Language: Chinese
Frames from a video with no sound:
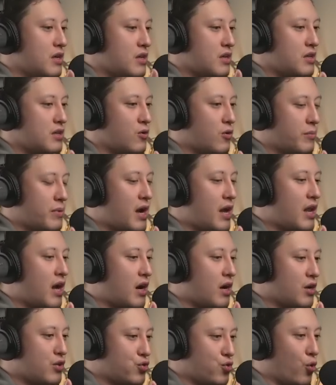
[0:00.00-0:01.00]
我们看到
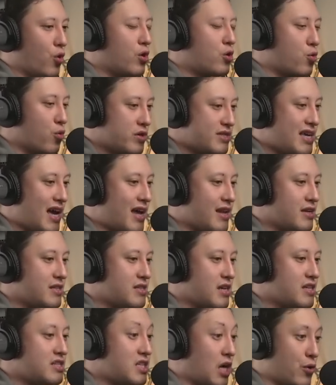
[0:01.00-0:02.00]
很多国家的
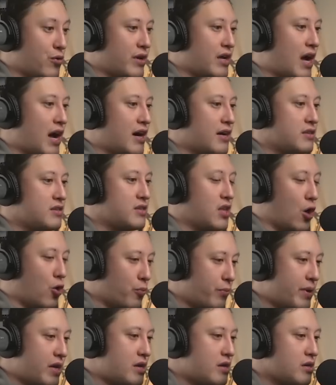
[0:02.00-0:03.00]
这些小银行倒
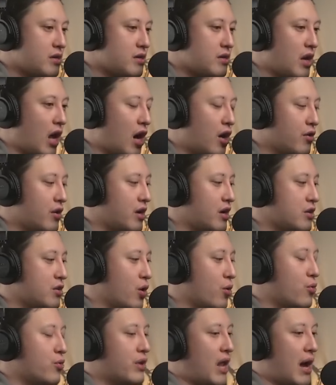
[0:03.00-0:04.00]
闭，然后呢，
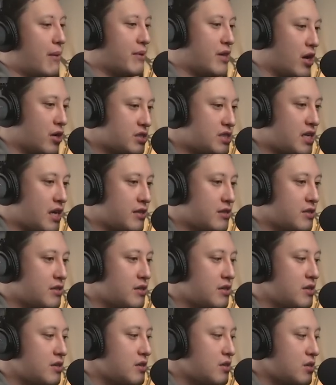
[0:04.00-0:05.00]
用户拿不到钱，
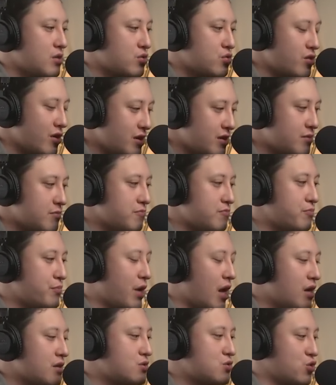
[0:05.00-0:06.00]
所以不
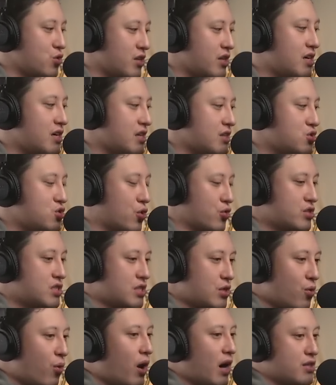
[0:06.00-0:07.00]
要觉得中
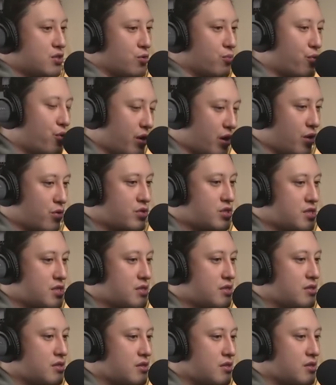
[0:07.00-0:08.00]
心化就不会有
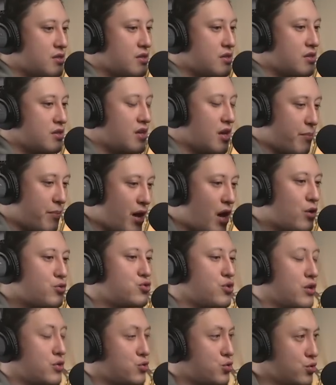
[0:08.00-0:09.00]
事，也不要
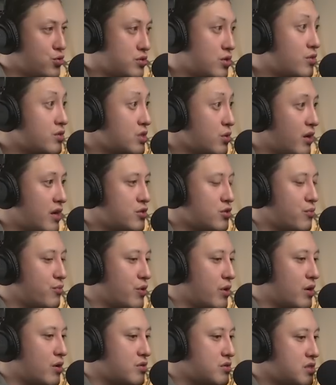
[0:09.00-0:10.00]
觉得去中心化就不
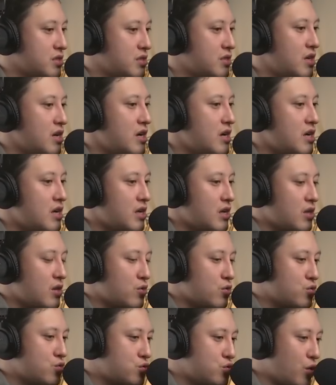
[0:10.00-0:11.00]
会有事。
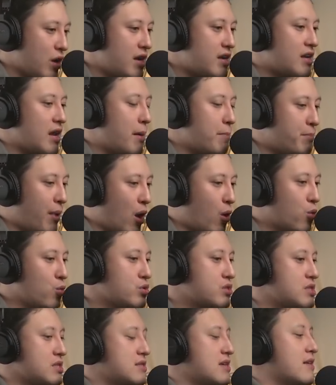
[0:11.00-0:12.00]
最能保护
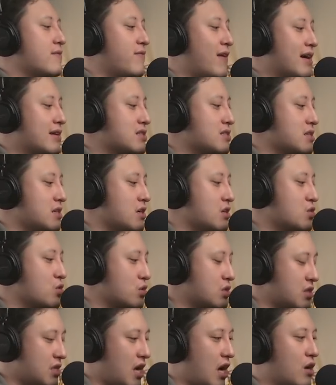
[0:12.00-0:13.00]
自己的方式呢，就
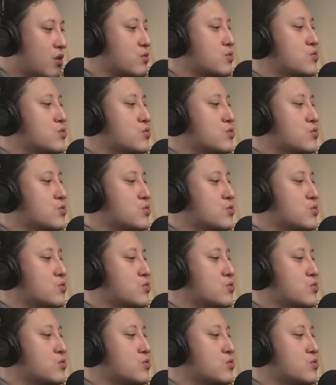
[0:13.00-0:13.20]
是你要